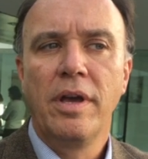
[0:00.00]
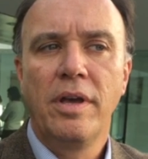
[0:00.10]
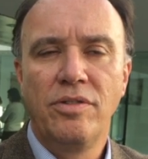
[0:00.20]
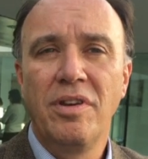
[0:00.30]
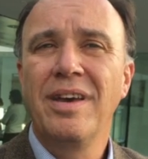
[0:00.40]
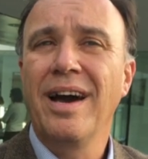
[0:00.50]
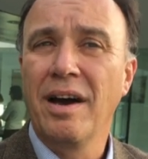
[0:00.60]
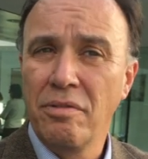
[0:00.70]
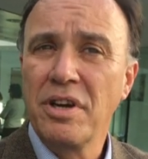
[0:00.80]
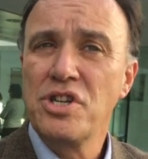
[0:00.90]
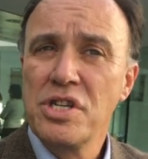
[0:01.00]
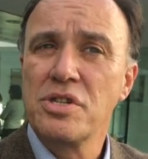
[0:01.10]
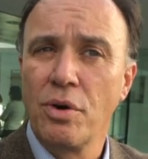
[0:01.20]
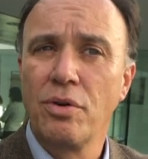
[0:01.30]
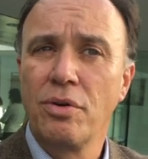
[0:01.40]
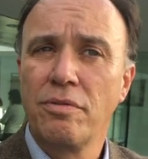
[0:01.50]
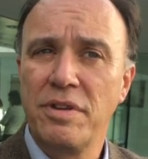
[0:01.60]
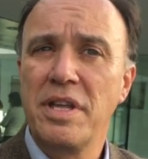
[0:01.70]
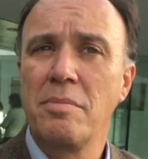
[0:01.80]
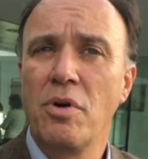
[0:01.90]
Et c'est rafraîchissant,
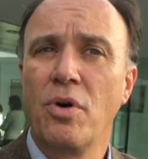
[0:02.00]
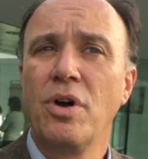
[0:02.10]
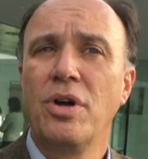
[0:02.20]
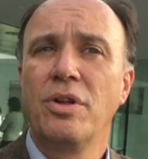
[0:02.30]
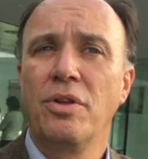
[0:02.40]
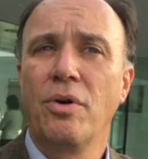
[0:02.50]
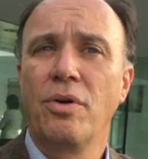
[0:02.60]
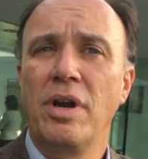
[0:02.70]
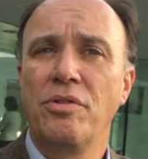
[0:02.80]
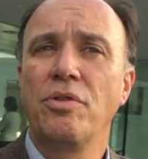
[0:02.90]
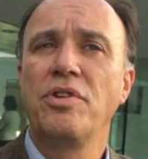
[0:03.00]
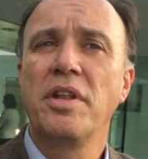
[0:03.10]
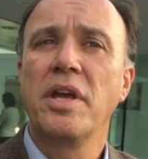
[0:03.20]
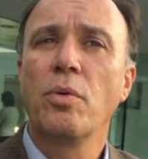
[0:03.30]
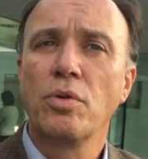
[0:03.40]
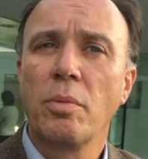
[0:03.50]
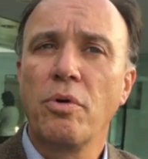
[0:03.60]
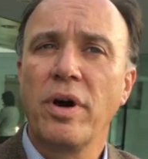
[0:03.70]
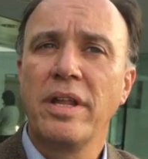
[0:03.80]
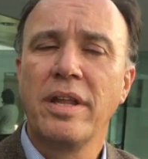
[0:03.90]
finalement, mhm. dans la société
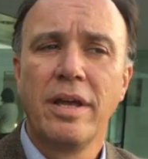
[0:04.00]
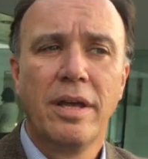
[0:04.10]
contemporaine,